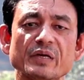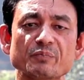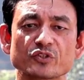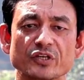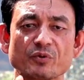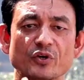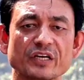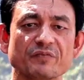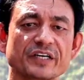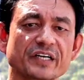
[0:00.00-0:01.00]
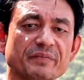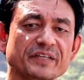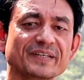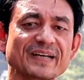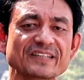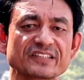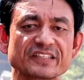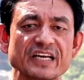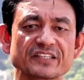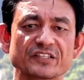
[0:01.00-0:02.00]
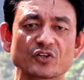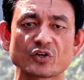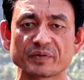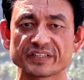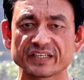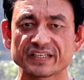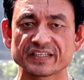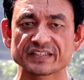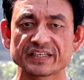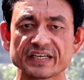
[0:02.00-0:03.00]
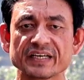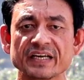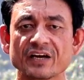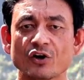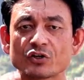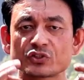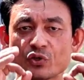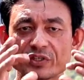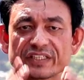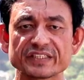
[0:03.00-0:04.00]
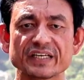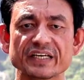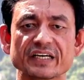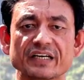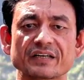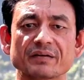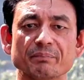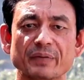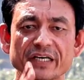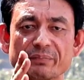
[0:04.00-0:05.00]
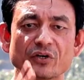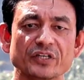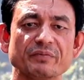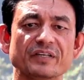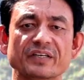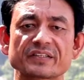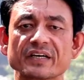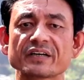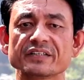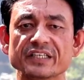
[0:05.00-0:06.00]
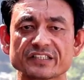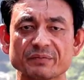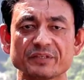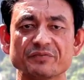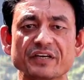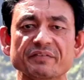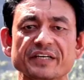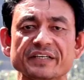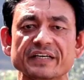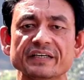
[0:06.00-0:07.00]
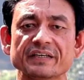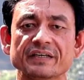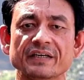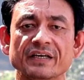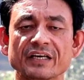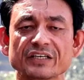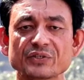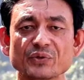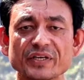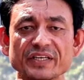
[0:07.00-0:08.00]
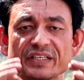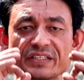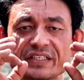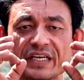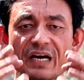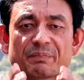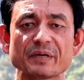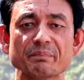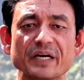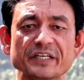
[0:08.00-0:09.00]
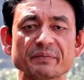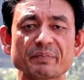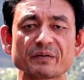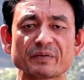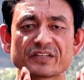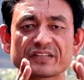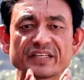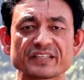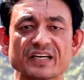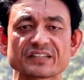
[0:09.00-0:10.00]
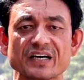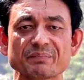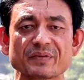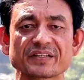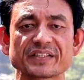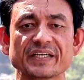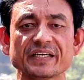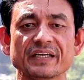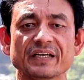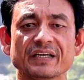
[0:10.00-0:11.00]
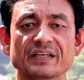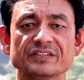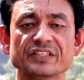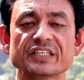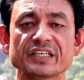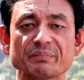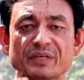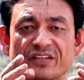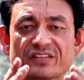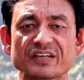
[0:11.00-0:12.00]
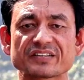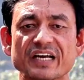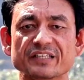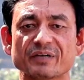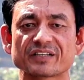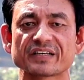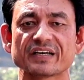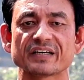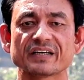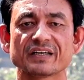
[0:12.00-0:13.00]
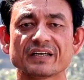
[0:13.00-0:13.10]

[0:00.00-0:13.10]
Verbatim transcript: में पुशअप को एक फंडामेंटल एक्सरसाइज के तौर पर देखा जाता है और छोटे से लेकर बड़े बॉडी बिल्डर तक ये सबकी फेवरेट है क्योंकि इससे आपके मल्टीपल मसल्स एक साथ काम करते हैं जिससे कि मसल्स का साइज बढ़ता है